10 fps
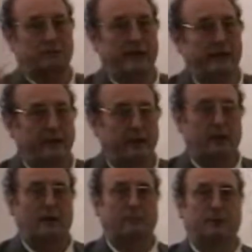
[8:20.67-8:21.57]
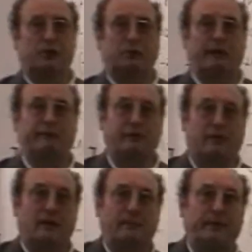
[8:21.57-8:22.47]
eckige Klammern, geschweifte
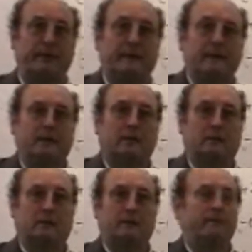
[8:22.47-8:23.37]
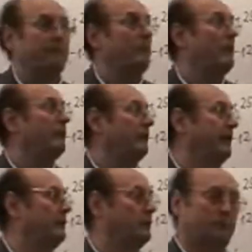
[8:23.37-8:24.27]
Klammern äh,
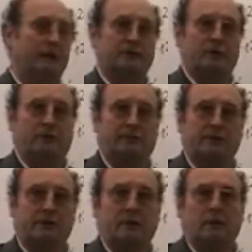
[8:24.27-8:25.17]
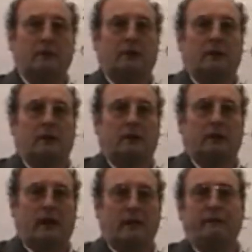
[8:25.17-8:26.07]
verwenden um dann so eine gewisse
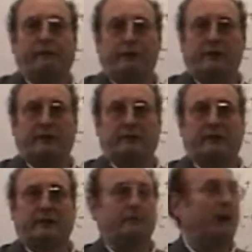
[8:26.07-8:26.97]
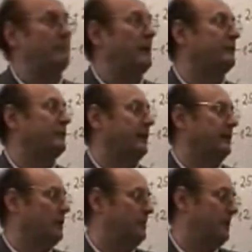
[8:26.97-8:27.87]
Rangfolge im Ablauf der
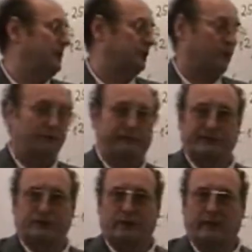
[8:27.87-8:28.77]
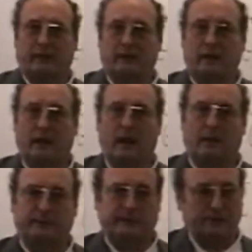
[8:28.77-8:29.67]
Rechenoperation festzulegen.
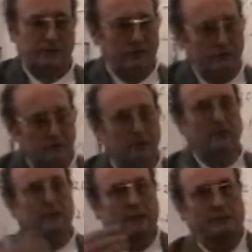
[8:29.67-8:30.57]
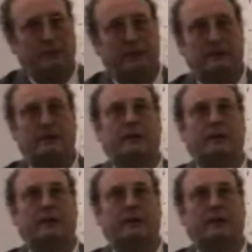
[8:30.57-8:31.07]
Aber das soll mal